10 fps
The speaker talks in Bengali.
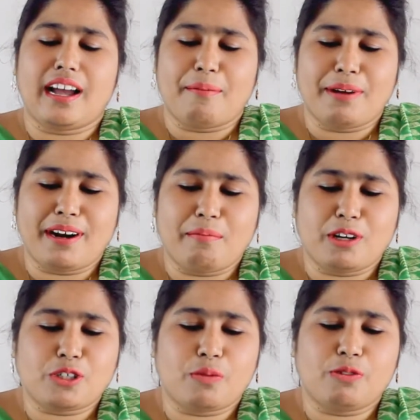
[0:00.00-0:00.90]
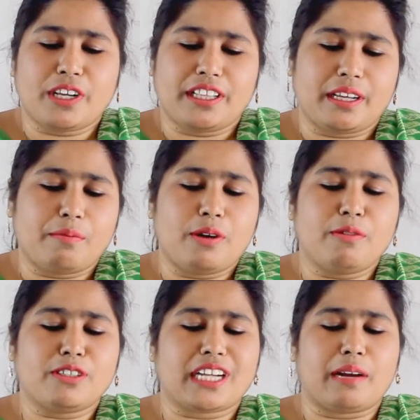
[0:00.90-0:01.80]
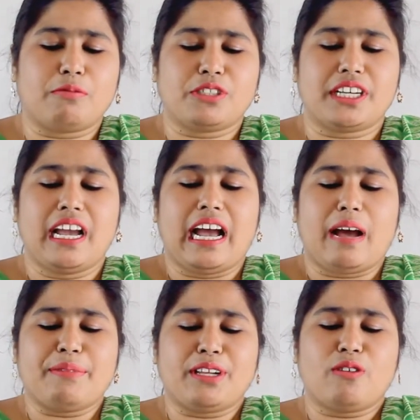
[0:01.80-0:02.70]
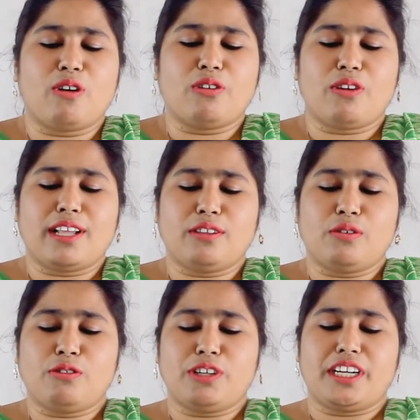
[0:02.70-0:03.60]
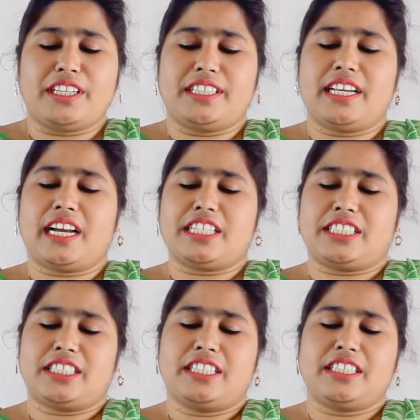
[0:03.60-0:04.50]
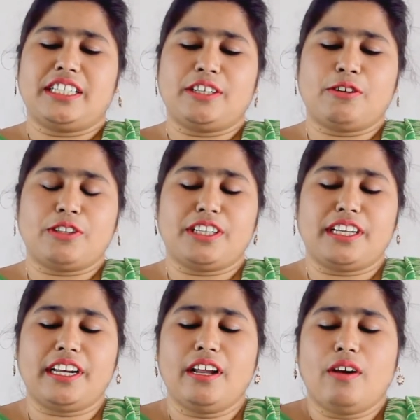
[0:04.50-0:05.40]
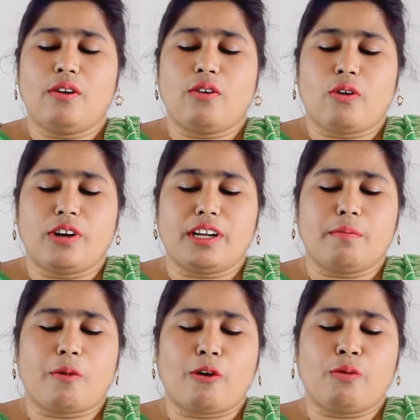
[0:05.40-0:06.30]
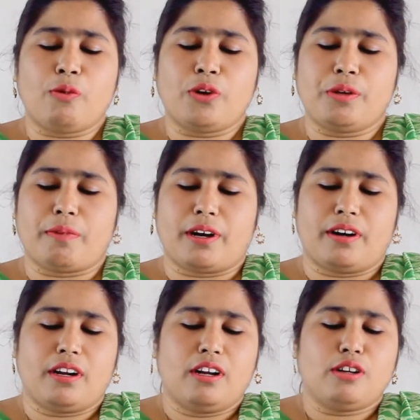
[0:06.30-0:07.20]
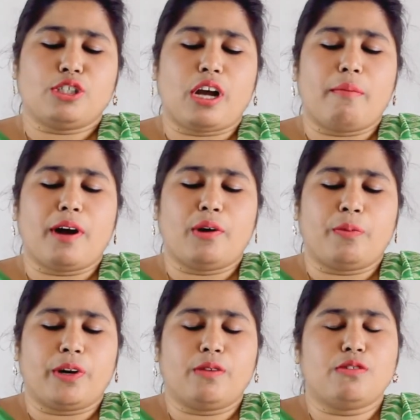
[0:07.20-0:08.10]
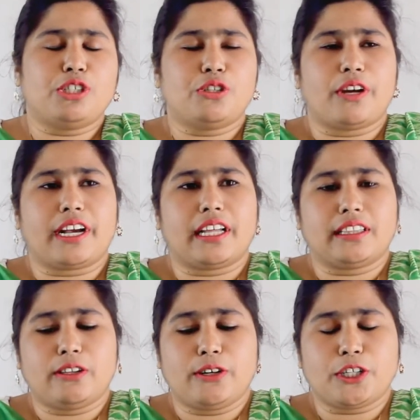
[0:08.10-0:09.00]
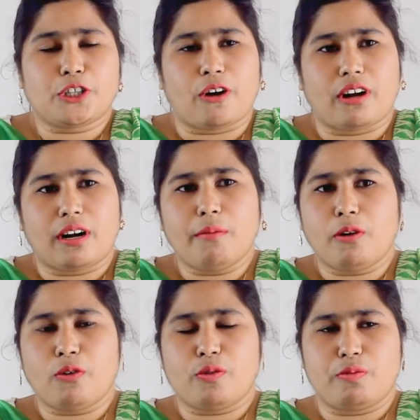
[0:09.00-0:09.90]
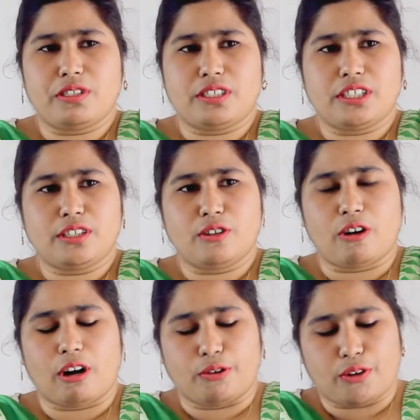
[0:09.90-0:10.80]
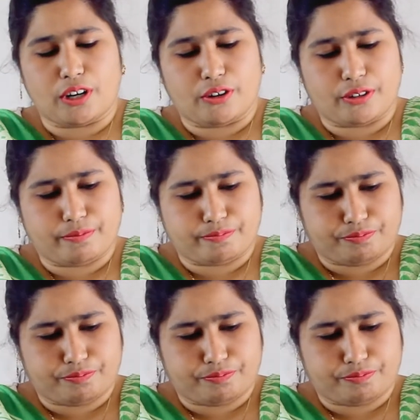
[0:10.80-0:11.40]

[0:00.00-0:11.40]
আবার আমরা সম্মুখে দেখব এবং জানব যে আমাদের গণ আন্দোলনের ইতিহাস দীর্ঘদিনের ও অনেক বড় মহিমার সবার উপরে উনিশশো একাত্তরের সংগ্রাম কোনো বিচ্ছিন্ন ঘটনা নয়